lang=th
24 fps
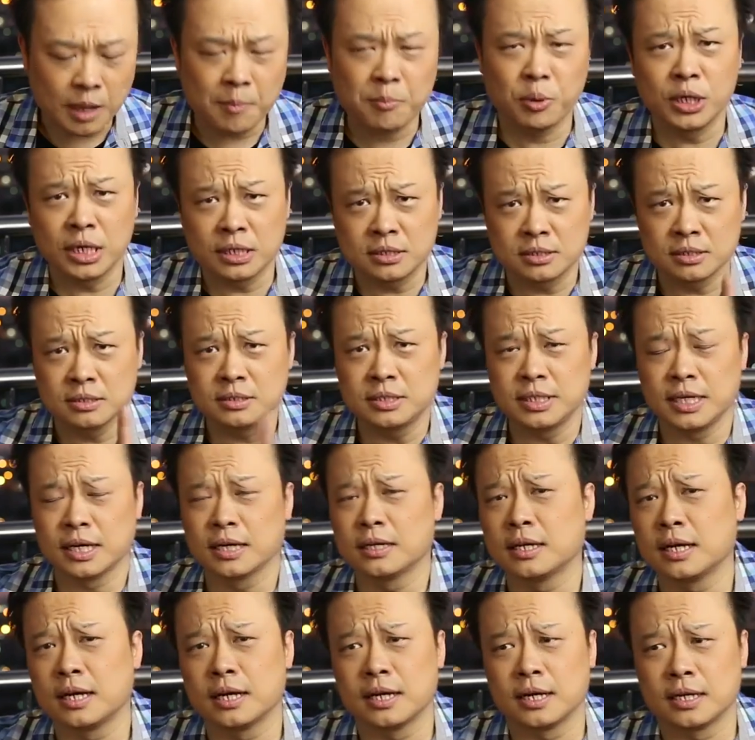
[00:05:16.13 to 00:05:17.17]
พ่นหนังสือเสียง
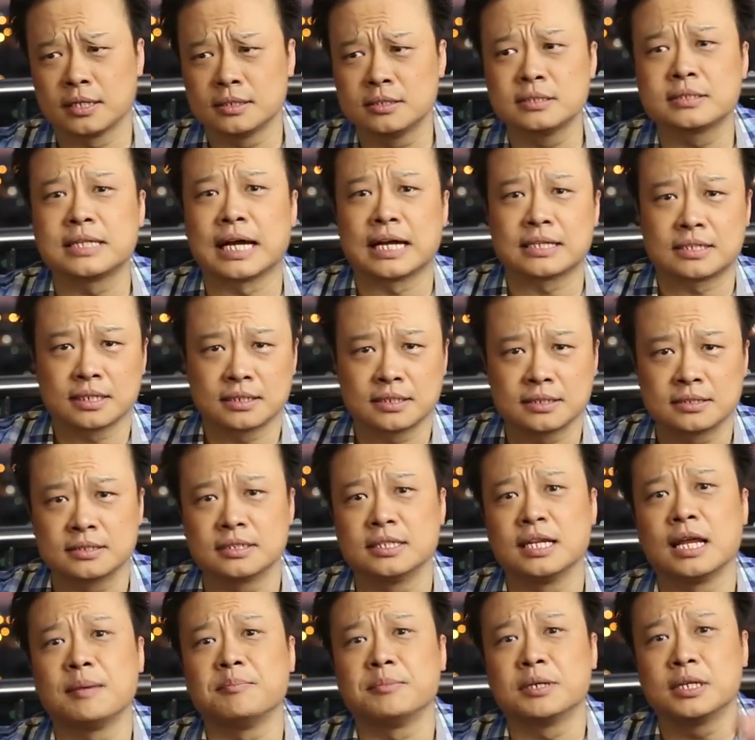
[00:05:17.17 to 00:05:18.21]
ซึ่งต่างจากหนังสื
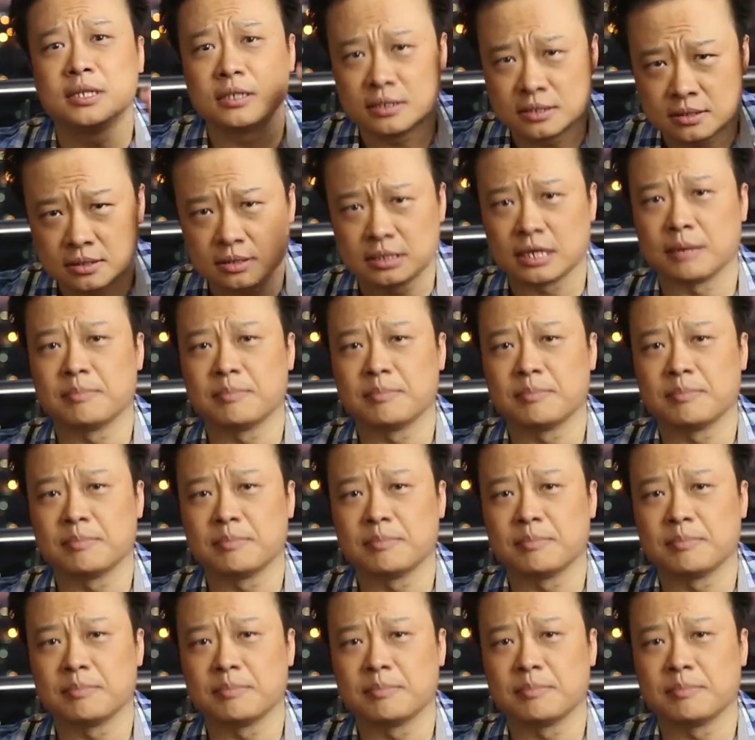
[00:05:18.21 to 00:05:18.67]
อเล่มคือ